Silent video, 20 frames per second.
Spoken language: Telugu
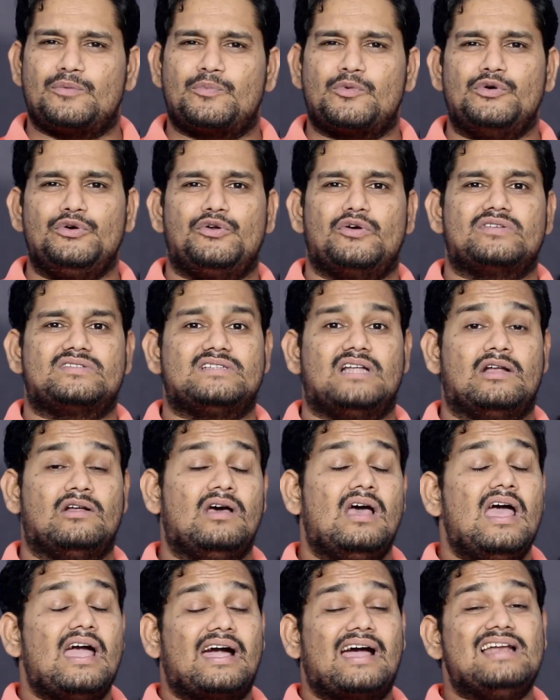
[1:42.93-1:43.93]
చెప్పుకుంటూ వస్తున్నారు
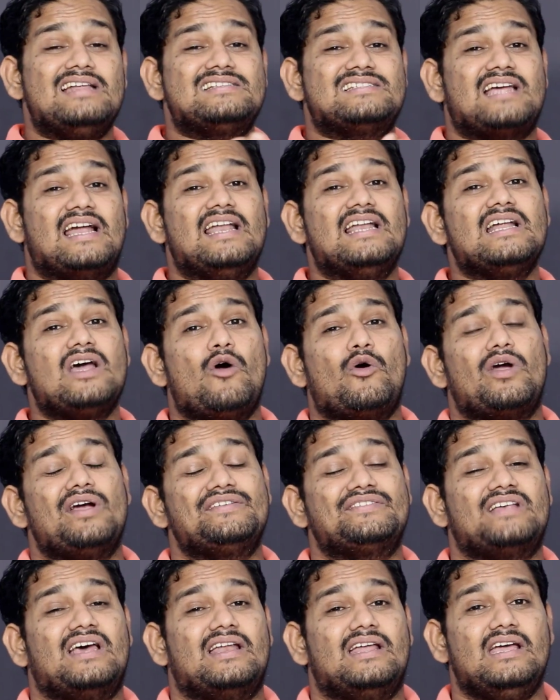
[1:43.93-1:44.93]
కానీ సడన్గా
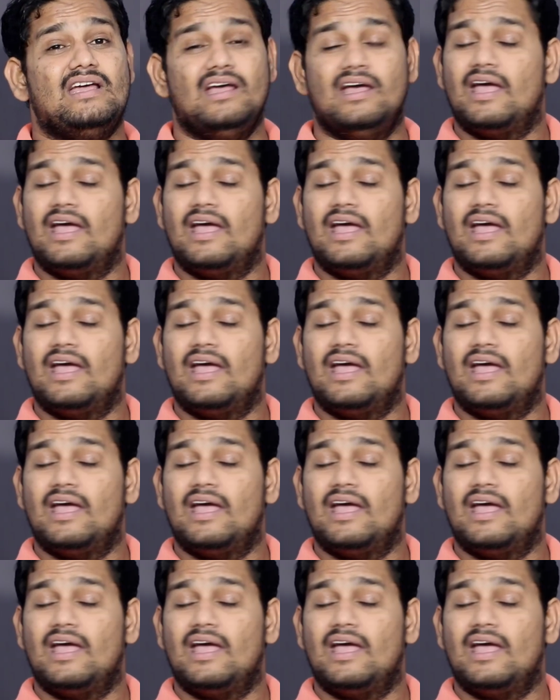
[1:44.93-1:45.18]
ఒకేసారి